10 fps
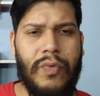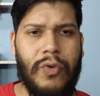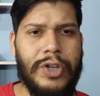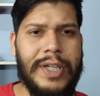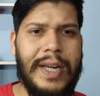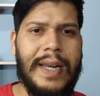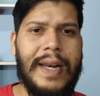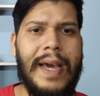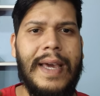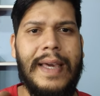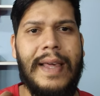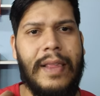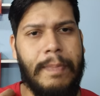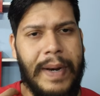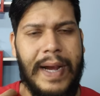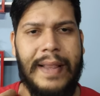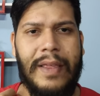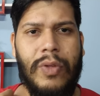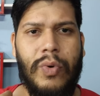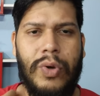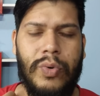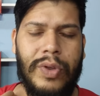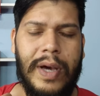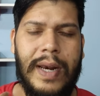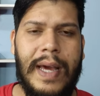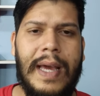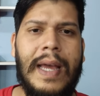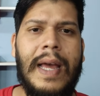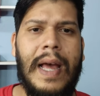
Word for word: वॉश कर लेना है इस प्रकार से इसको यूज़ करना है